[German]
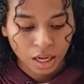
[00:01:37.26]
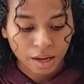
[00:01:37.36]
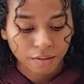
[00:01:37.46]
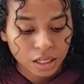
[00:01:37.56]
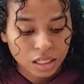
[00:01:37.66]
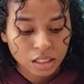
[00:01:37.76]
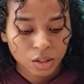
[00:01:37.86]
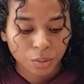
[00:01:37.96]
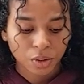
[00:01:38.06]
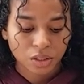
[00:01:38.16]
Habría
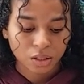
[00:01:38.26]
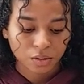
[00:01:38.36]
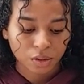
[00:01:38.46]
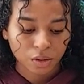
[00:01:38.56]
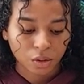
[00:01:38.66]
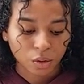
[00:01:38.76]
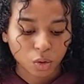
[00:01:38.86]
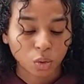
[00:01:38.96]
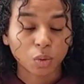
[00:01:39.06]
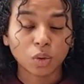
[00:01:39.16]
sido percibido
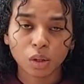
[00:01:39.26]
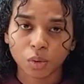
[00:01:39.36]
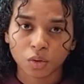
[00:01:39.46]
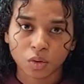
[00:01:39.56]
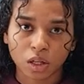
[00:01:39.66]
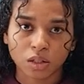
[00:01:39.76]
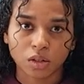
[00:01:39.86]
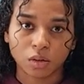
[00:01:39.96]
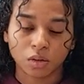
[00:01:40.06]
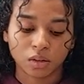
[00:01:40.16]
como una
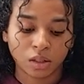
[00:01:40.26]
provocación